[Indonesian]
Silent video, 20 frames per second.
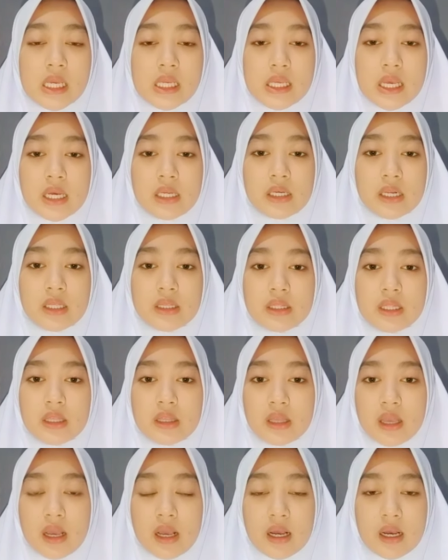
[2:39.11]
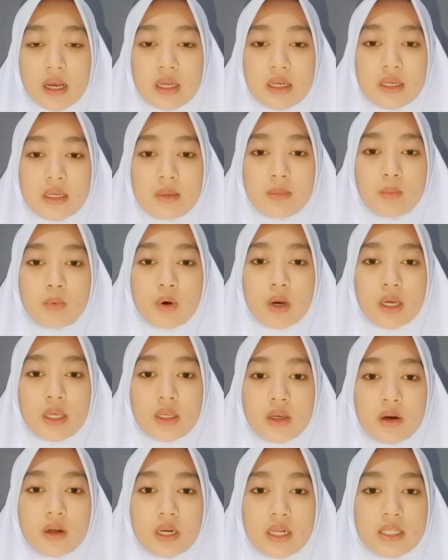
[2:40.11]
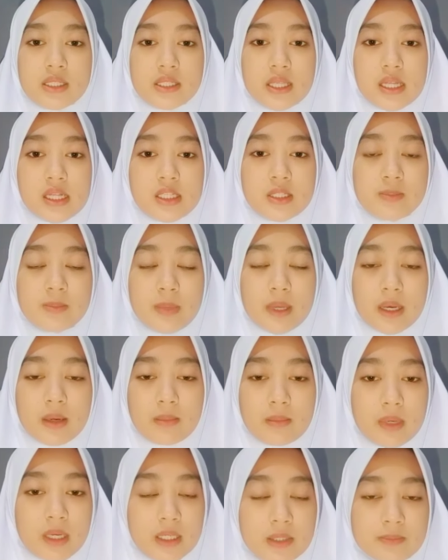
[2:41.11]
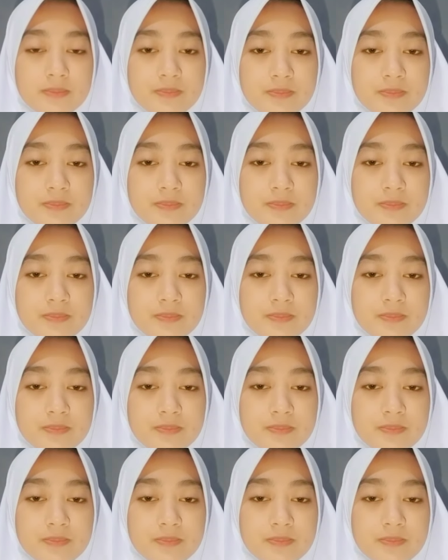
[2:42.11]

yang nantinya akan dibuahi oleh sel sperma.